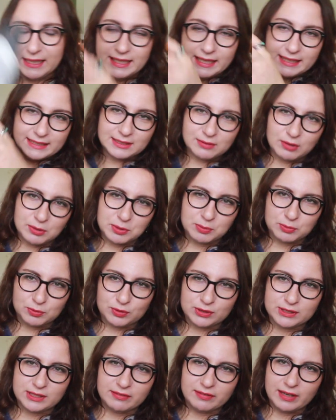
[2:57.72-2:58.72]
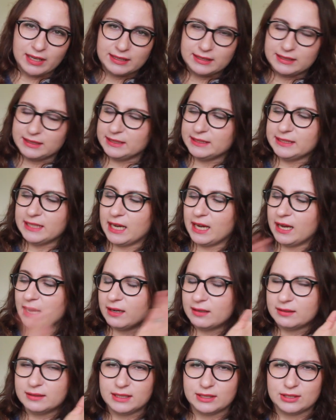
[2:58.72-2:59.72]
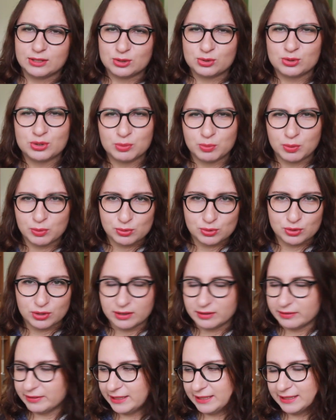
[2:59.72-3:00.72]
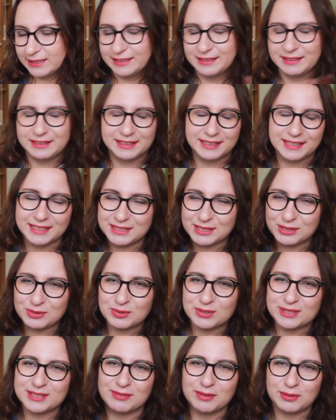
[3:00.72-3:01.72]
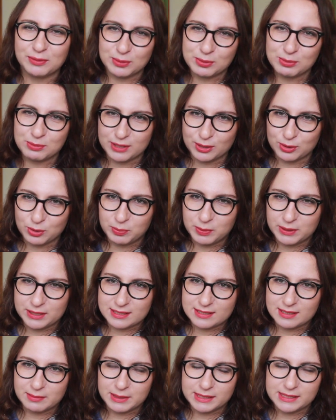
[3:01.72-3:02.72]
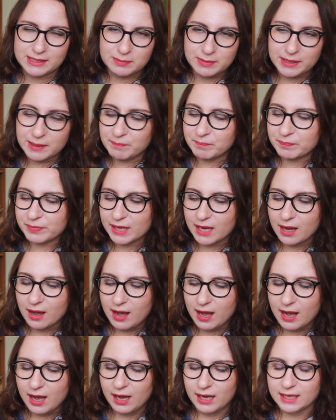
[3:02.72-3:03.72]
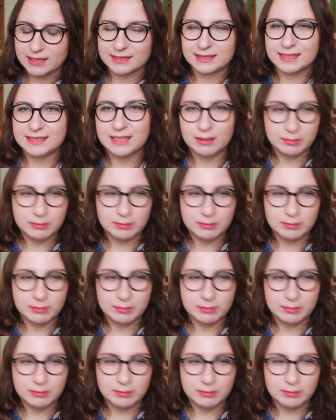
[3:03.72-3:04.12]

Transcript: И... Этих, в общем, двух совят я, я даже уже не помню, что я говорила, и этих двух совят, в общем, я купила сама себе. На